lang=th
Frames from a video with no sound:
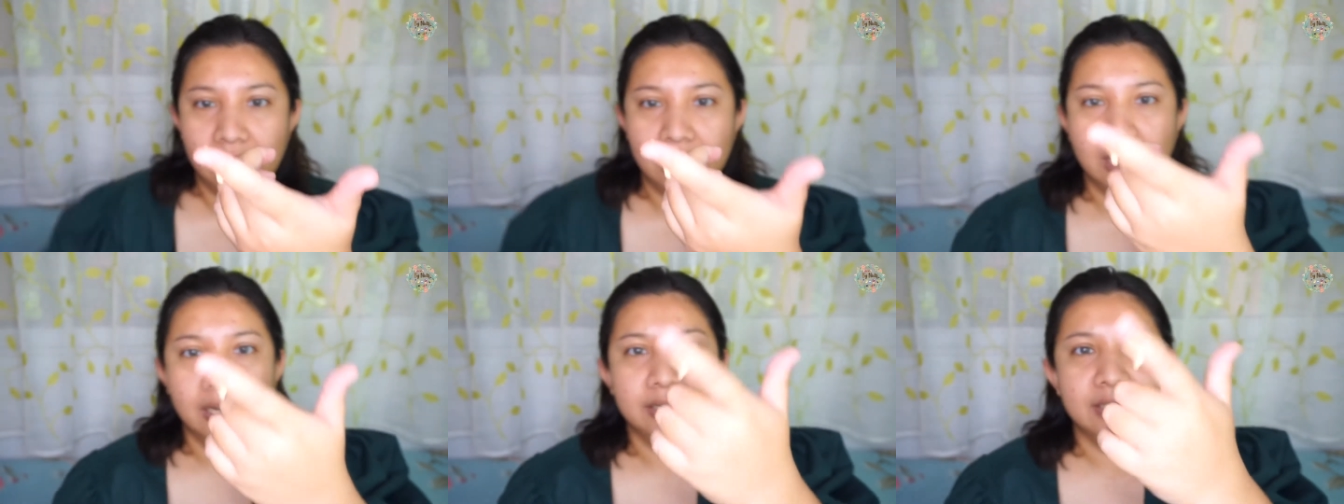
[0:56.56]

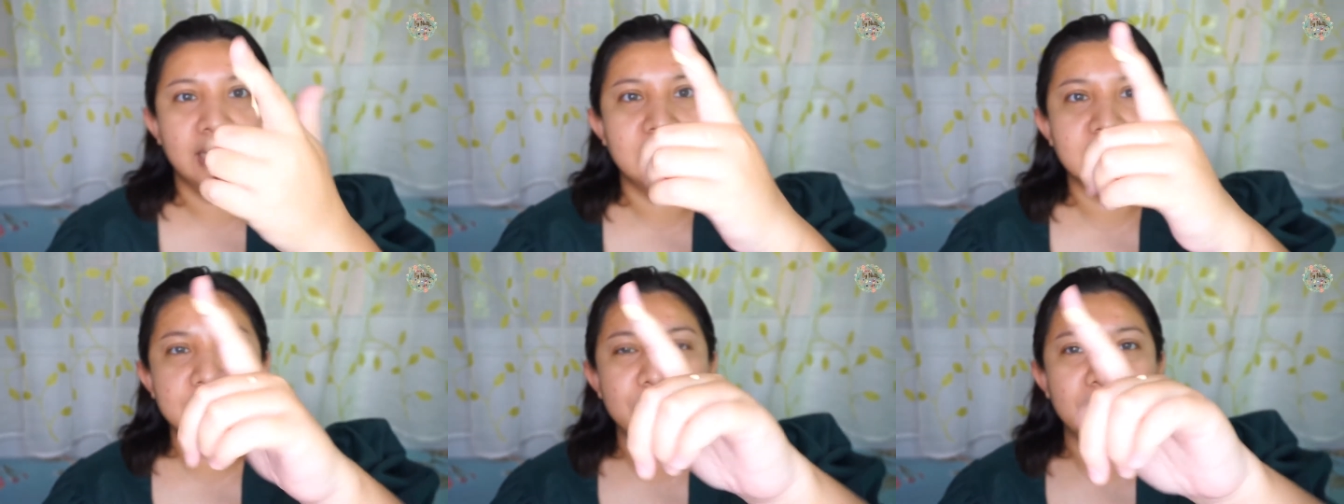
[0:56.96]
เนื้อ
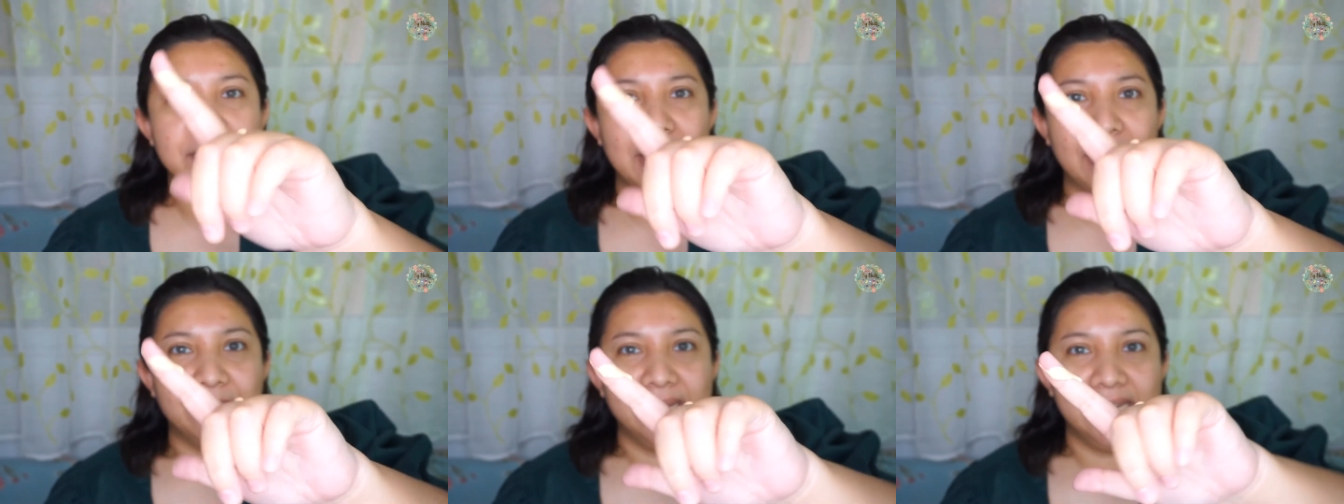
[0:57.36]
เขาจะเป็น
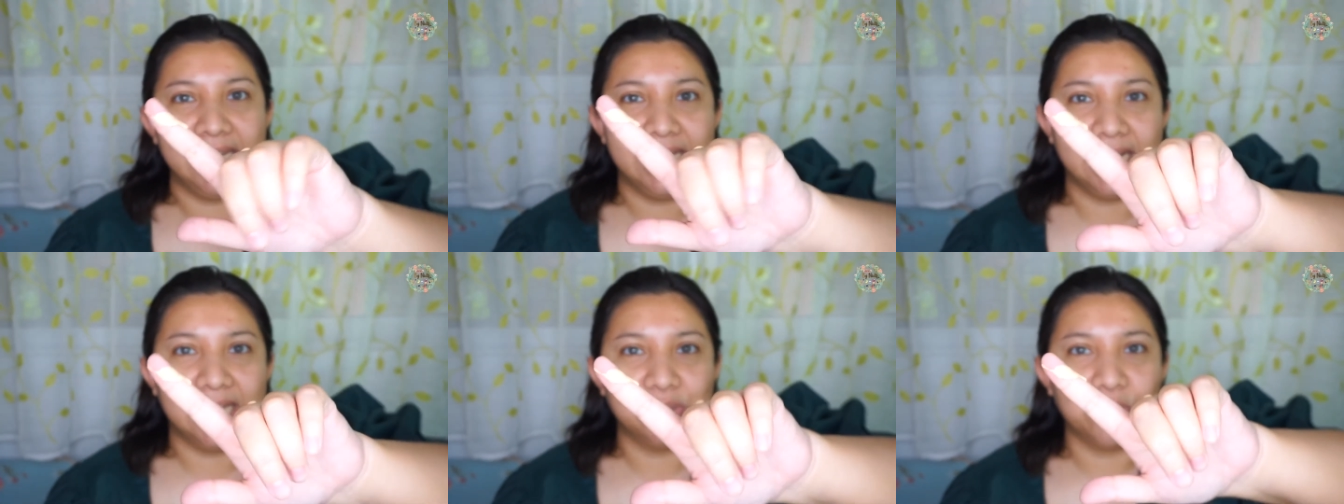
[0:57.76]
แบบนี้
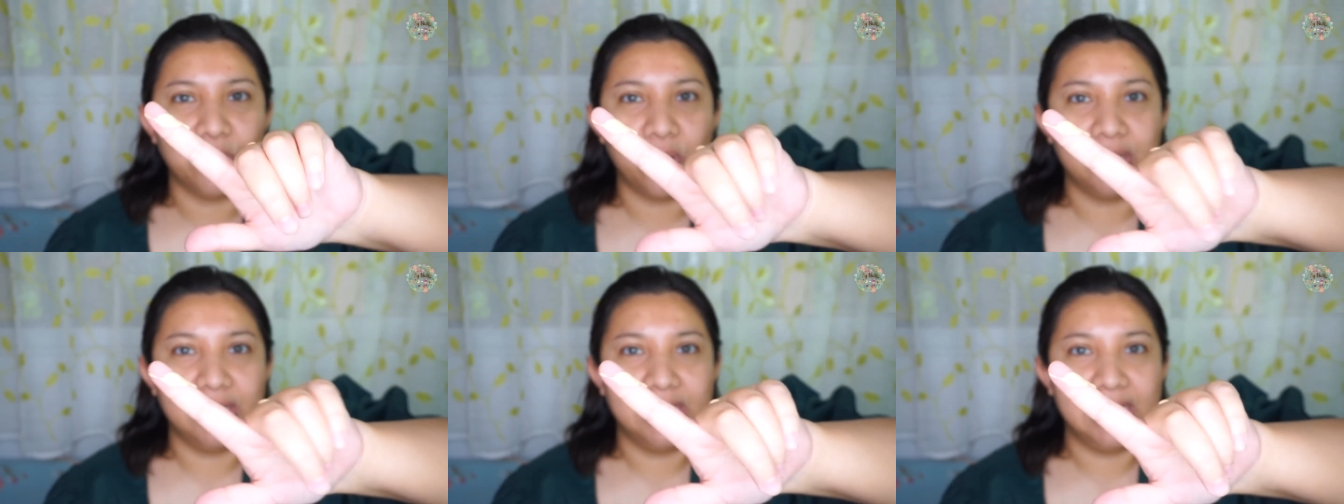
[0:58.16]
นะคะทุกค
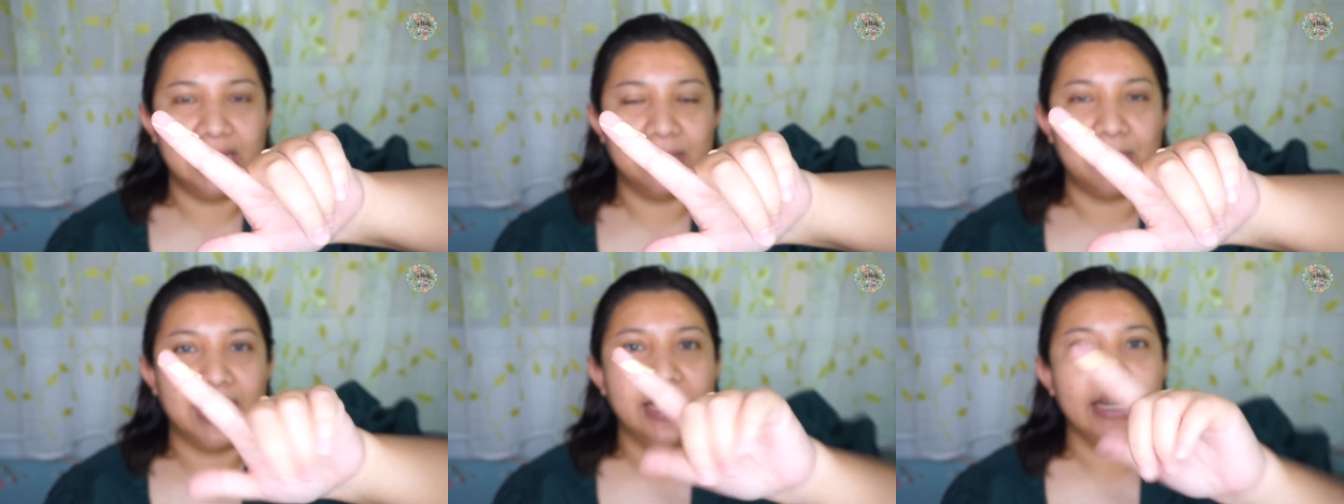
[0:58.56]
นนี่เห็น
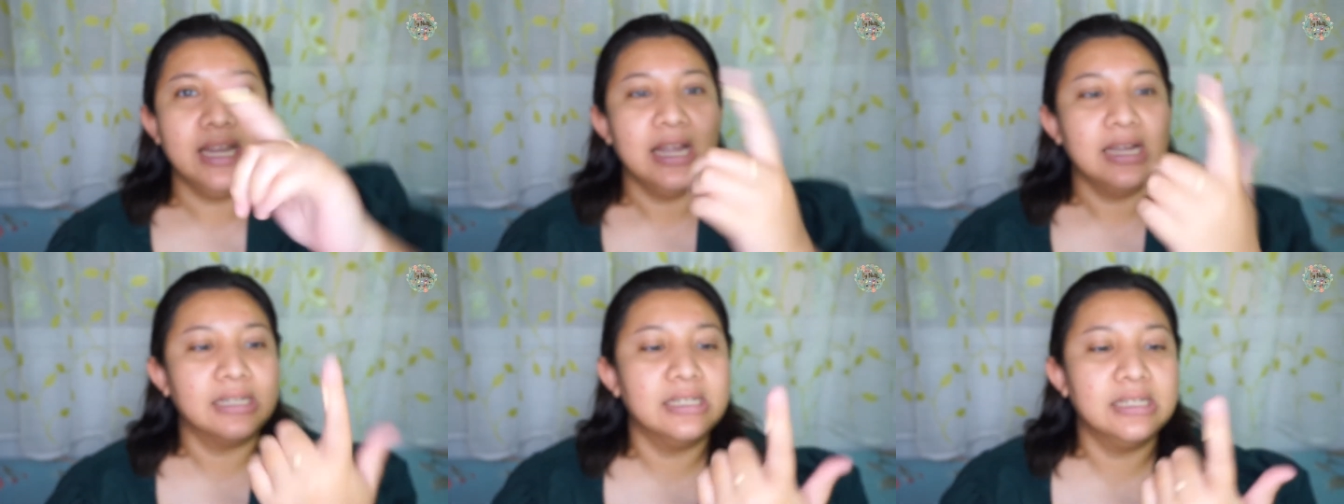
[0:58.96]
ไหม
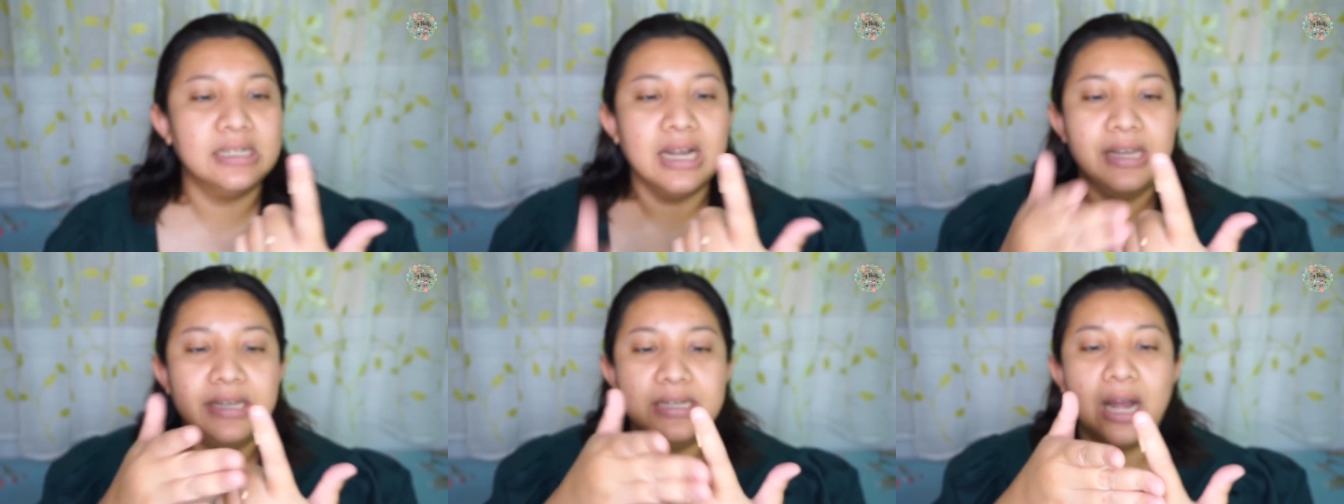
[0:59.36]
คือ
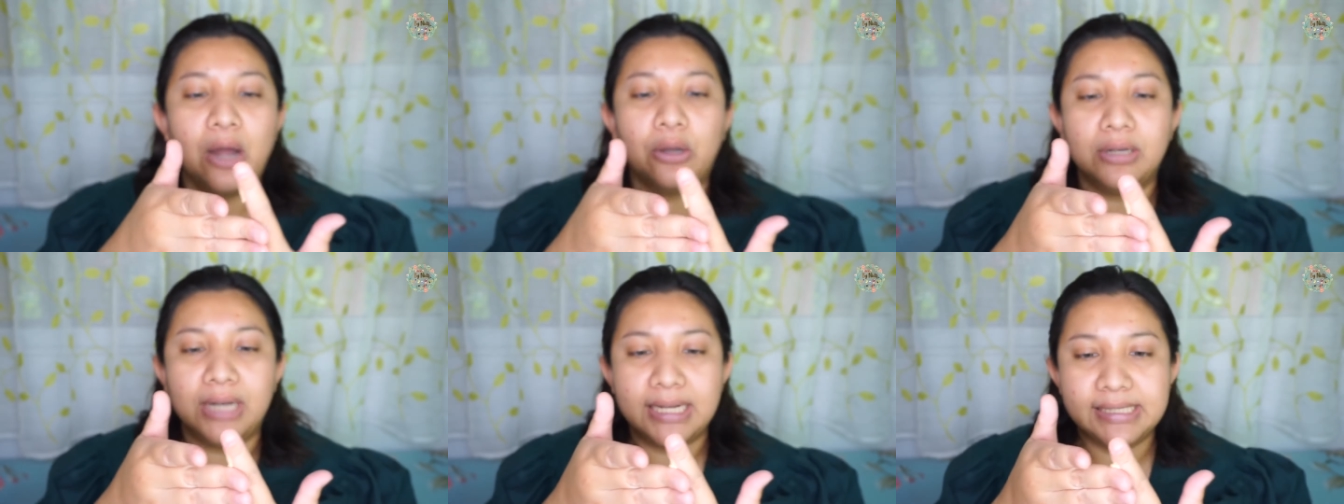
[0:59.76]
เนื้อเขา
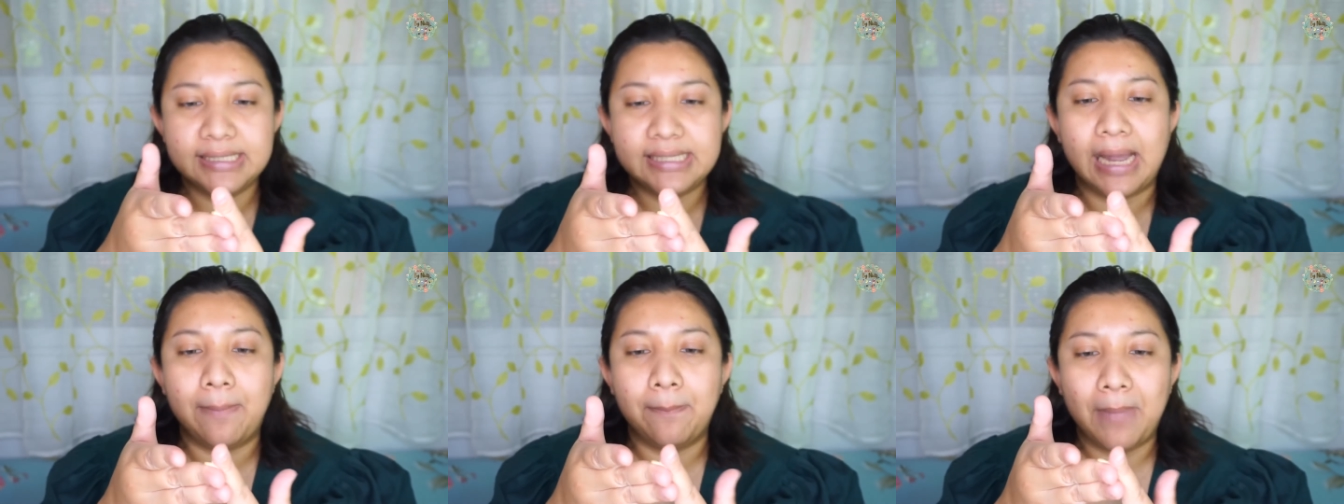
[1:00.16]
ค่อนข้างที่
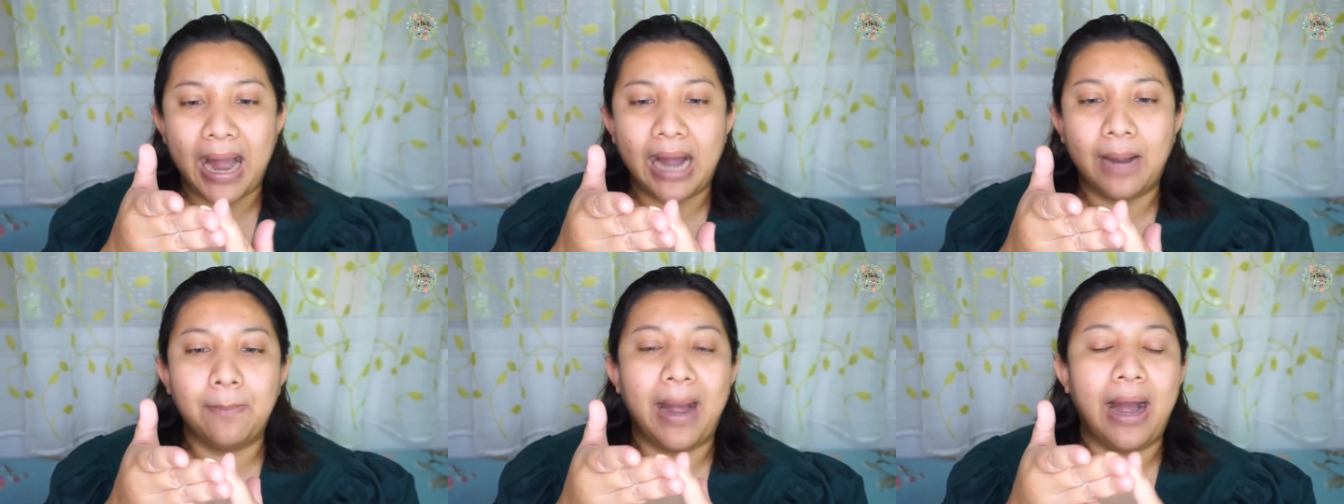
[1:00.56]
จะบา
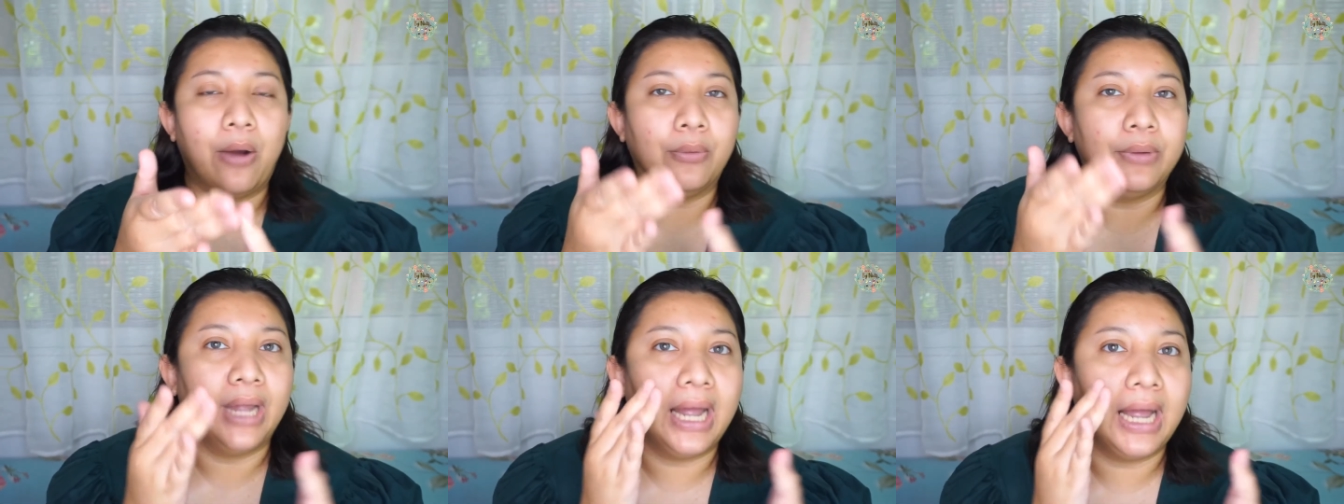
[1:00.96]
งเบา
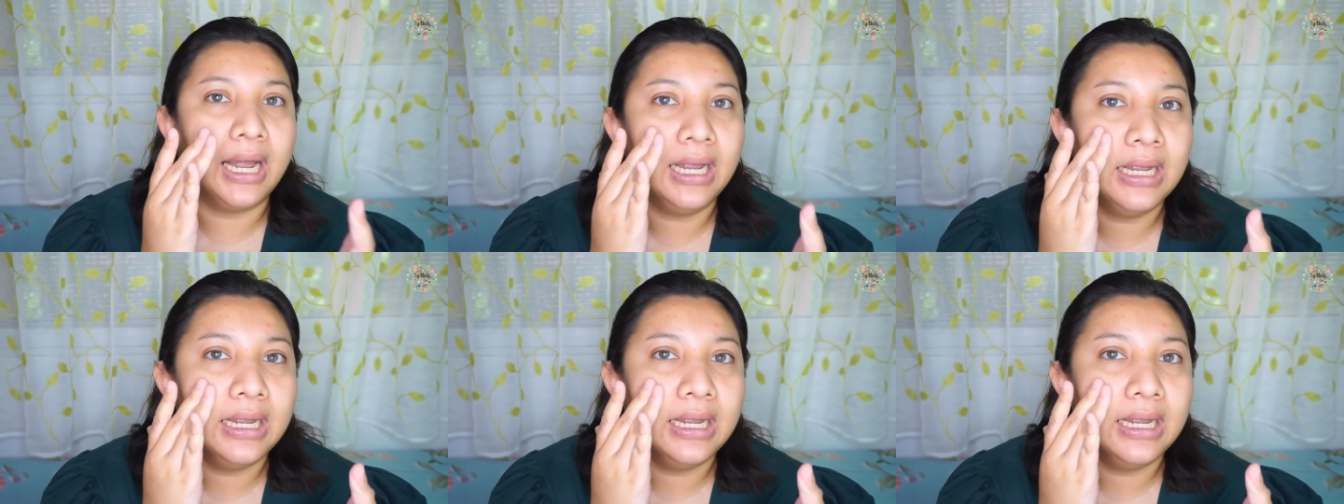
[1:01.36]
นะคะ